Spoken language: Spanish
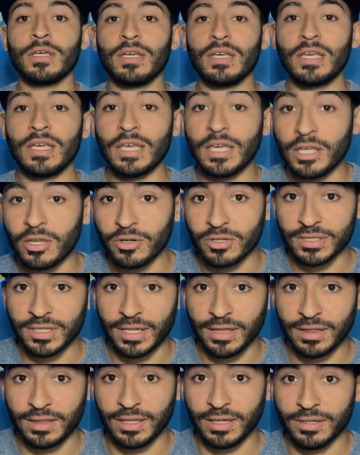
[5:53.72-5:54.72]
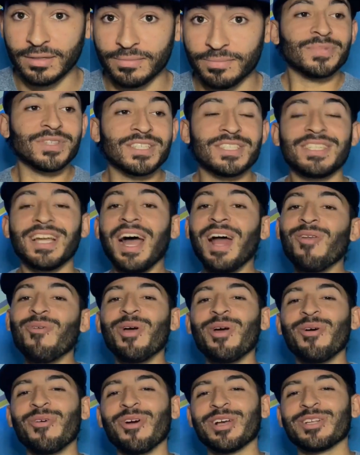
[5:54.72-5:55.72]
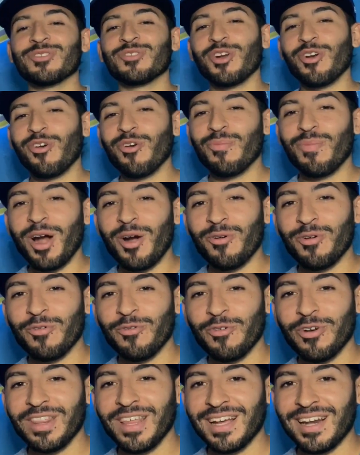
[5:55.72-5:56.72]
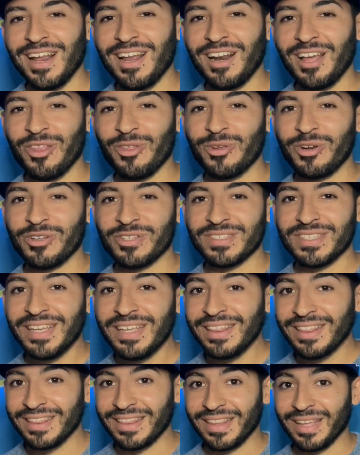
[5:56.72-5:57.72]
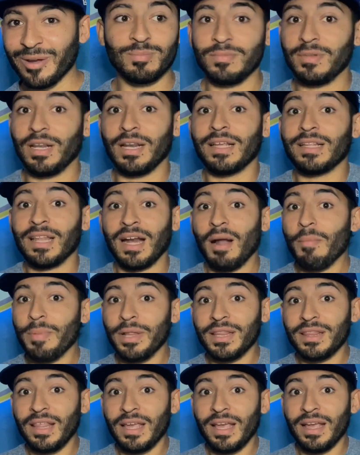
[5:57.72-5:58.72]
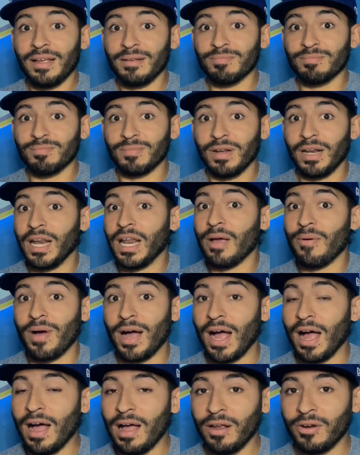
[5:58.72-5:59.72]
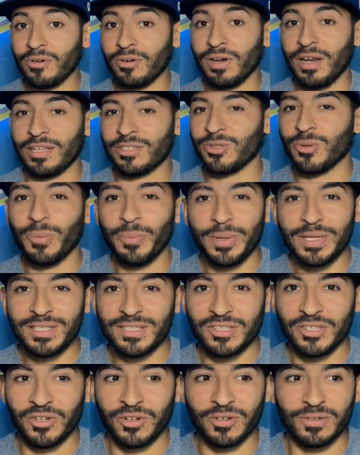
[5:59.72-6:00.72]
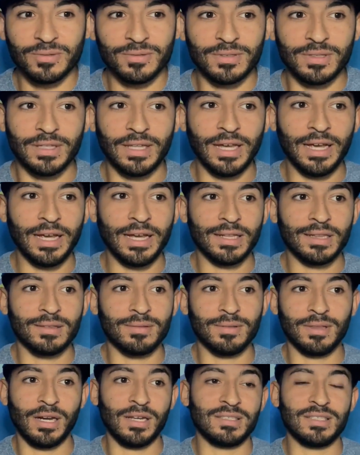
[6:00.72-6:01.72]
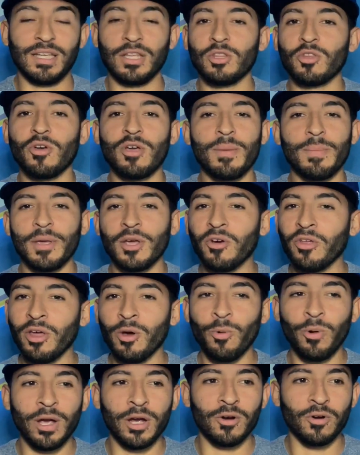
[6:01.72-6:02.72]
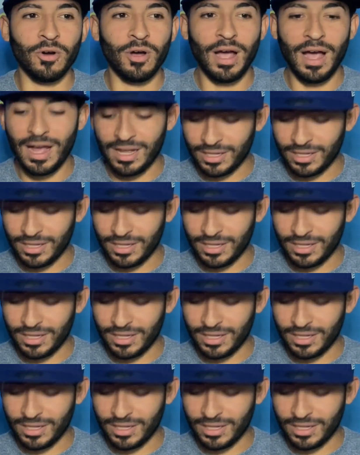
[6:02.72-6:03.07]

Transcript: inocente. Ya luego que Trevor Bauer fue declarado inocente, literalmente le bajaron la suspensión de 300 y pico de juegos a